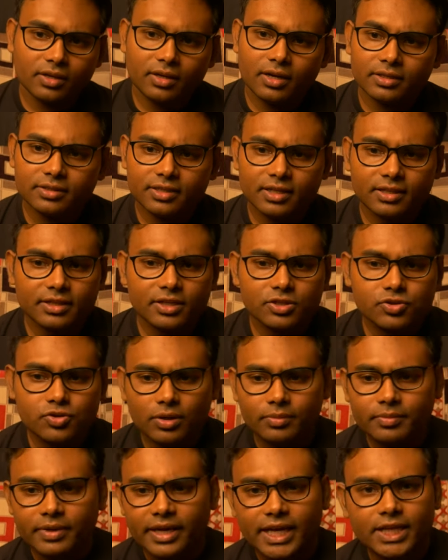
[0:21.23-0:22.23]
अर्थात ये जो
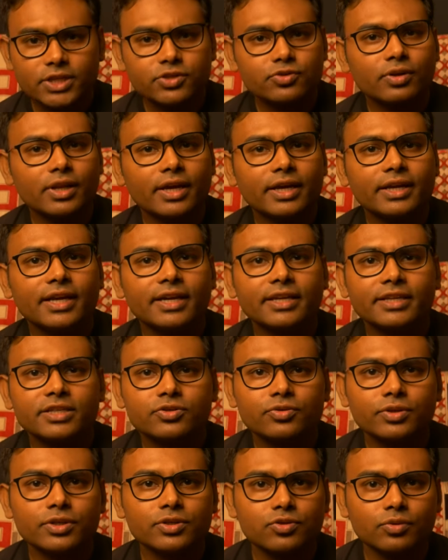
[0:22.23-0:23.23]
हम गैलेक्सोलाइड आई
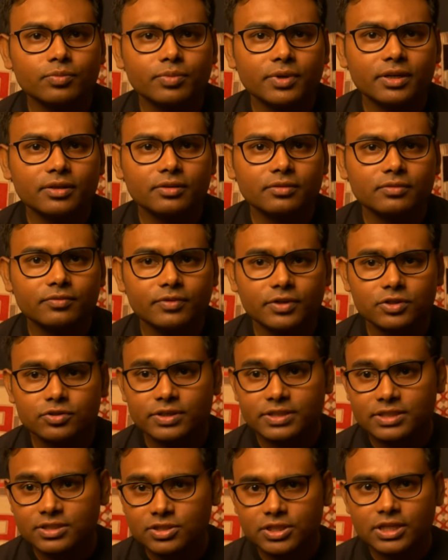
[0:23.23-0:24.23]
एस सुपर फिर जो
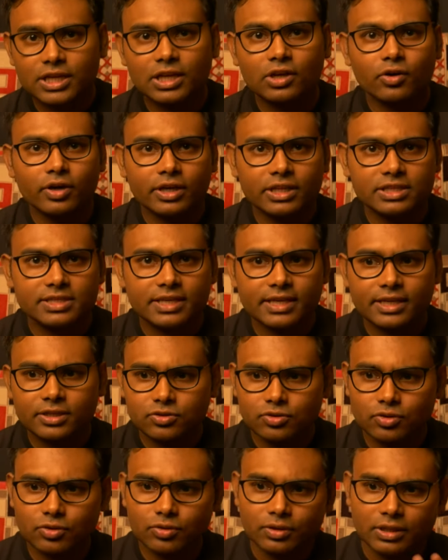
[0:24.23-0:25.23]
एसेंशियल ऑयल्स हैं
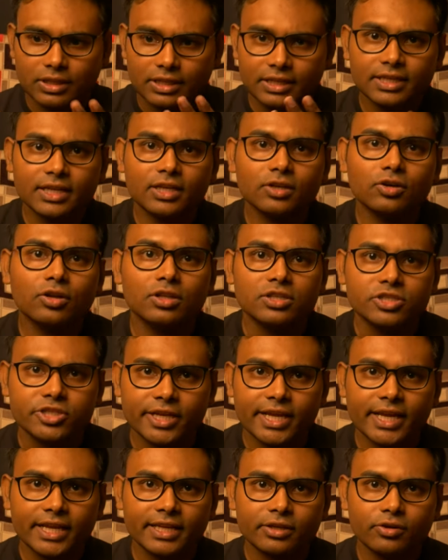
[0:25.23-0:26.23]
जो लिनानॉल
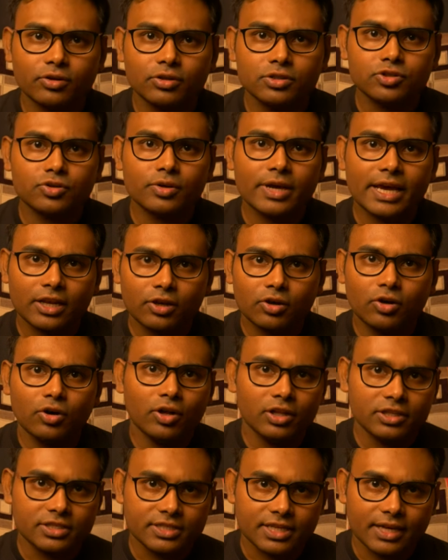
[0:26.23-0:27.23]
जेरेनियॉल जो
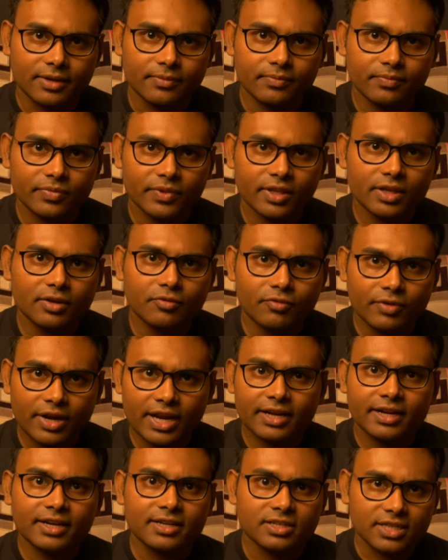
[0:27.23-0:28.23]
एल्कोहल्स है
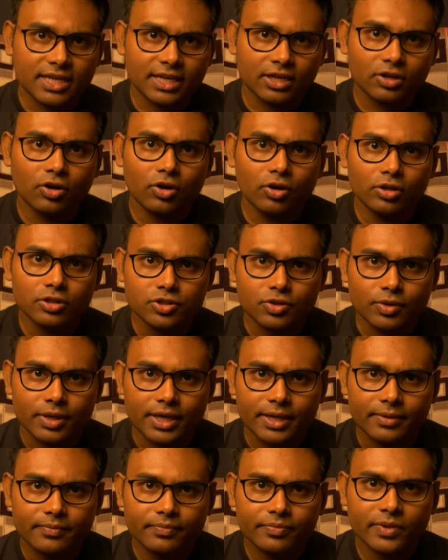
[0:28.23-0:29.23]
फ्रेगरेंट एल्कोहल जो
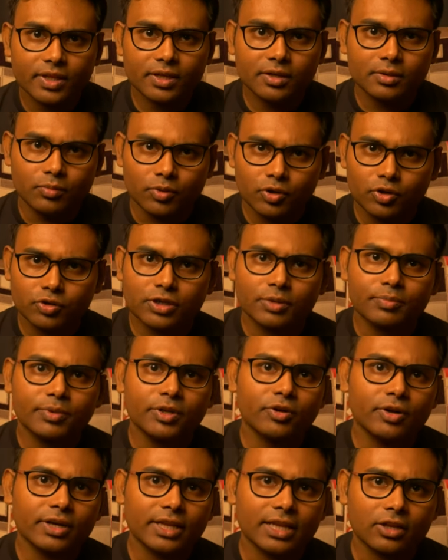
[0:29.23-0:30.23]
है
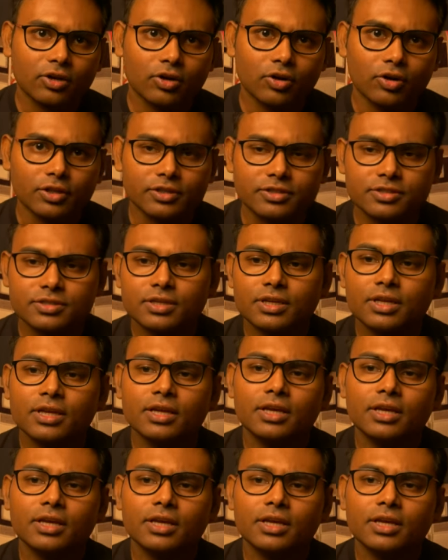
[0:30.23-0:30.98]
मोनोटर्पिनॉइड अल्कोहल्स